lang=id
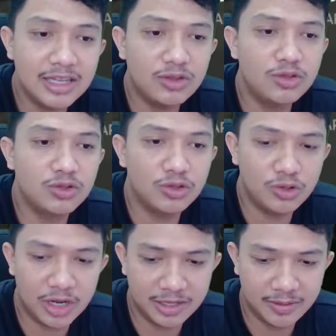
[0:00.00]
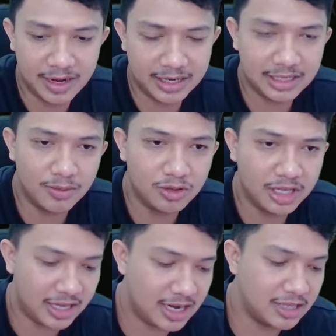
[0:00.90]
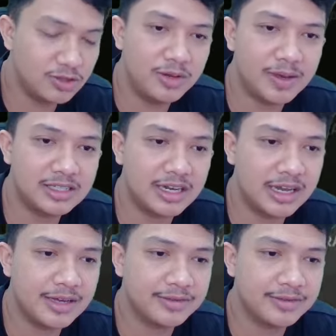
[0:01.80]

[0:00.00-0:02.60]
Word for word: 77 aja, Bray. Kita buktikan langsung di pasar ya.